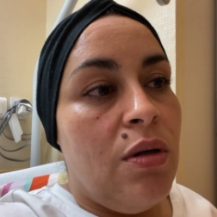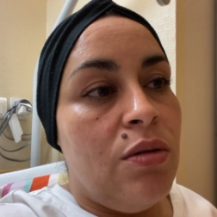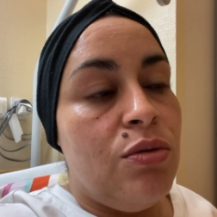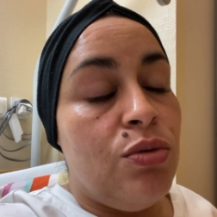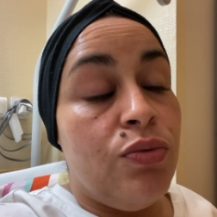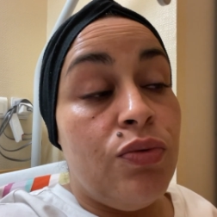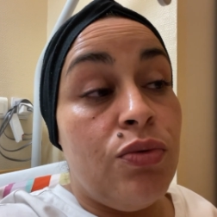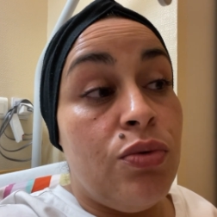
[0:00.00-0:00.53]

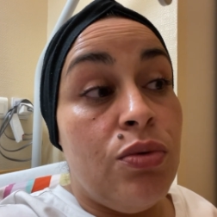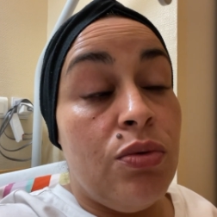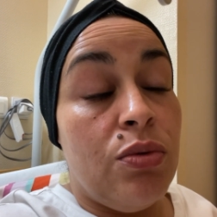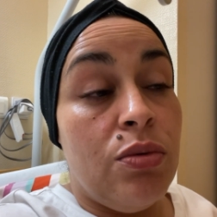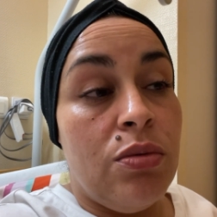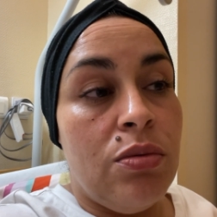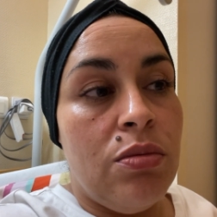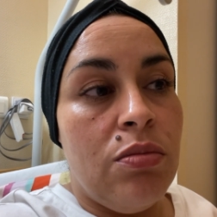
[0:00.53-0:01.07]
Sauf
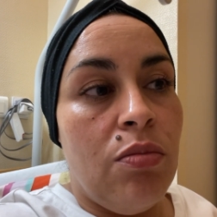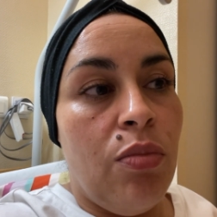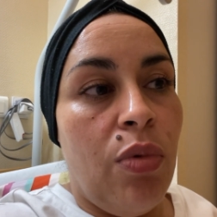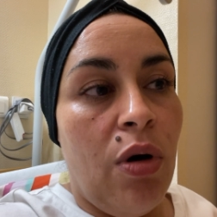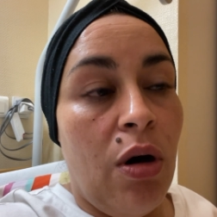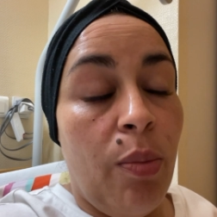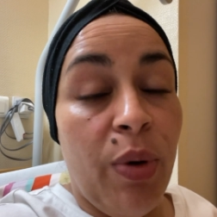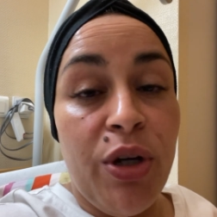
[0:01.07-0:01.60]
que,
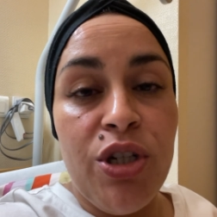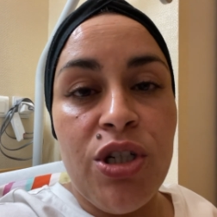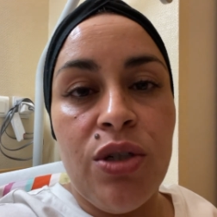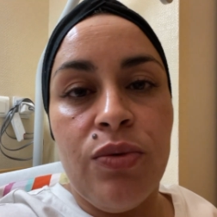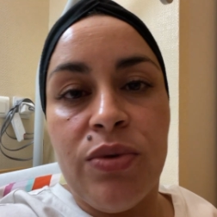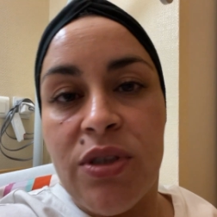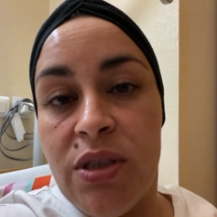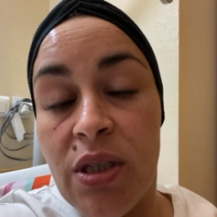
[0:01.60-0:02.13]
bah, après, j'ai
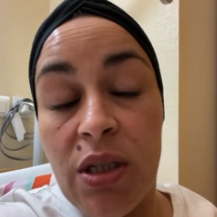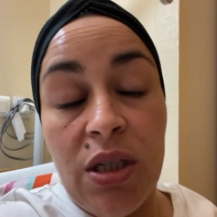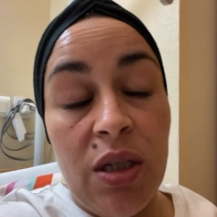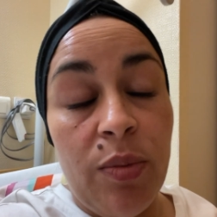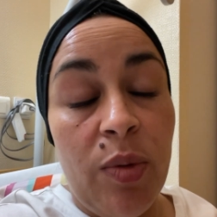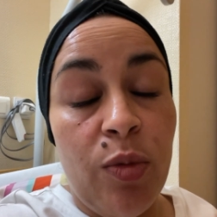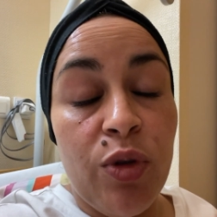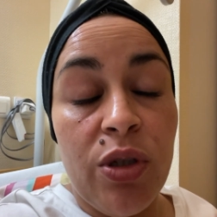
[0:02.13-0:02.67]
considéré qu'elle
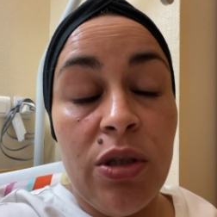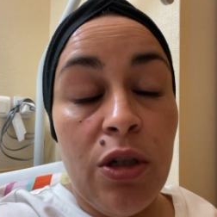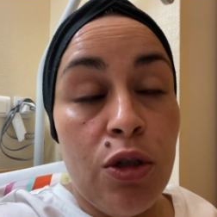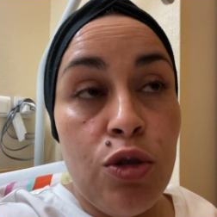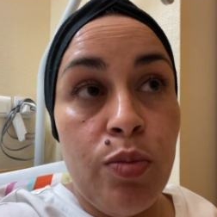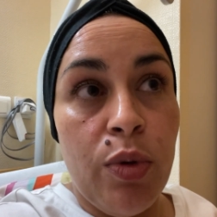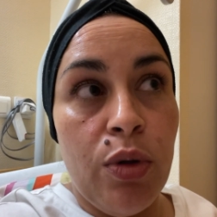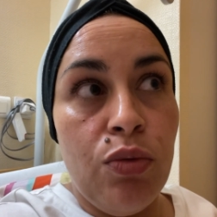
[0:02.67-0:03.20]
m'a manqué de
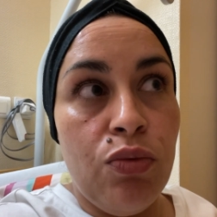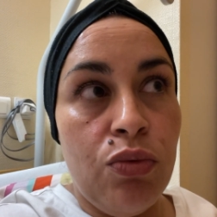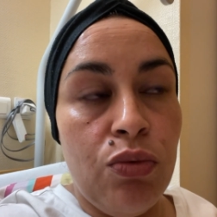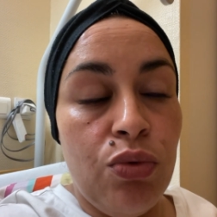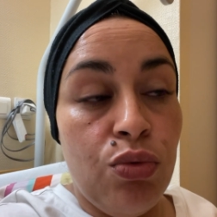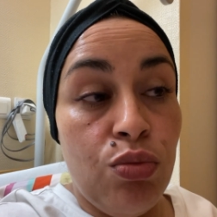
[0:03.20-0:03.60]
respect, donc.